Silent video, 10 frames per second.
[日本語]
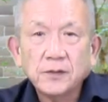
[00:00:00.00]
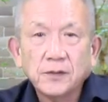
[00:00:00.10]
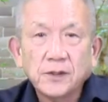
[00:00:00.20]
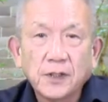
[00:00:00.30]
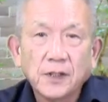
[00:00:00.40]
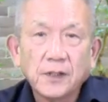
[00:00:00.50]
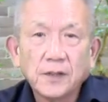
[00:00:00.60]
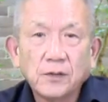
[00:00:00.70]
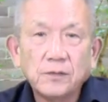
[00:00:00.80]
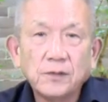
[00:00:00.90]
それから
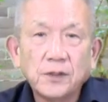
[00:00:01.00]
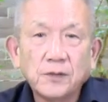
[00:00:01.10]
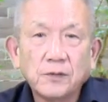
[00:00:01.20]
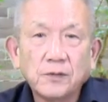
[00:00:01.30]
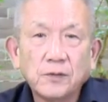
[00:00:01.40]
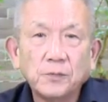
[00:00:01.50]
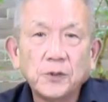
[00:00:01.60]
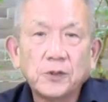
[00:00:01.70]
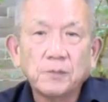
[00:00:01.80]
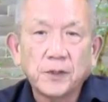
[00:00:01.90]
本人の
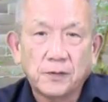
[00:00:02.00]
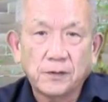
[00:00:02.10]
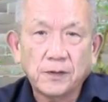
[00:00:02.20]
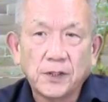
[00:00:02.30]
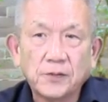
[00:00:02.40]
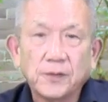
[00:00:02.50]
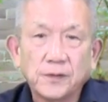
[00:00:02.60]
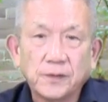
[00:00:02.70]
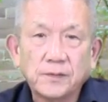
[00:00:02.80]
コミットメント約束